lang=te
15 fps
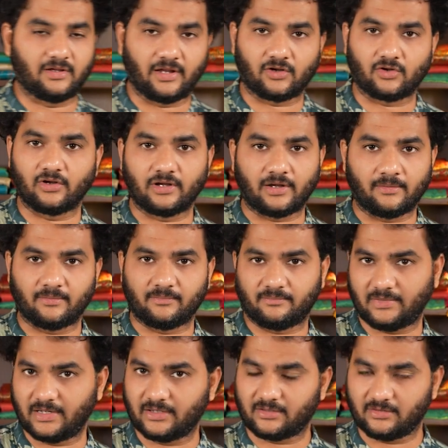
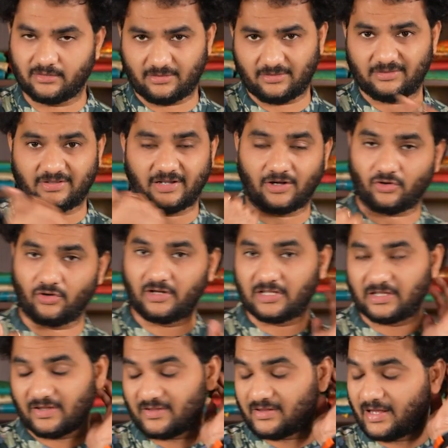ఎన్రోల్మెంట్ సెంటర్
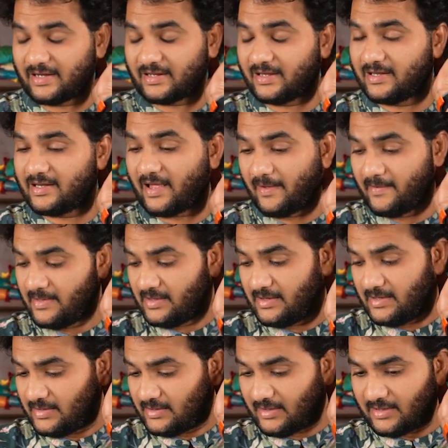ఉండేది కదా దానికి వెళ్ళా
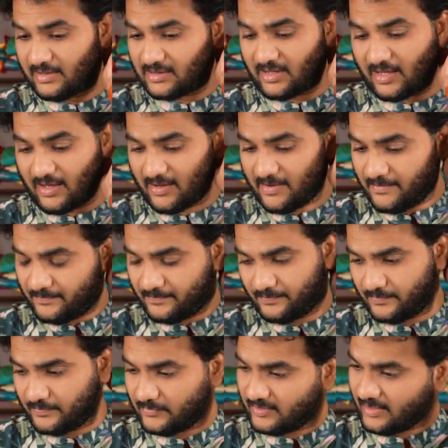వెళ్తే
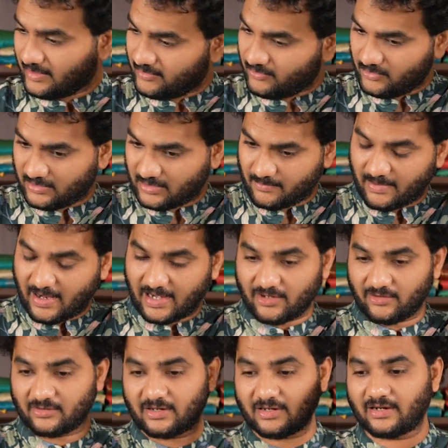సరే ఓకే బాగానే
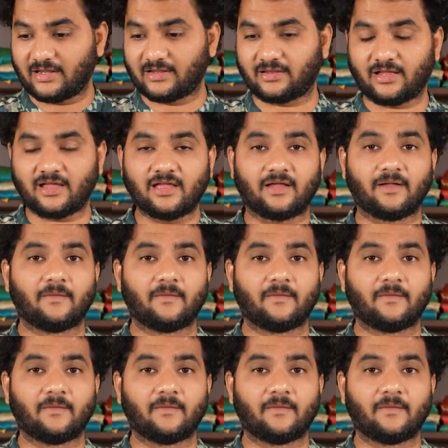ఉంది కానీ అంతా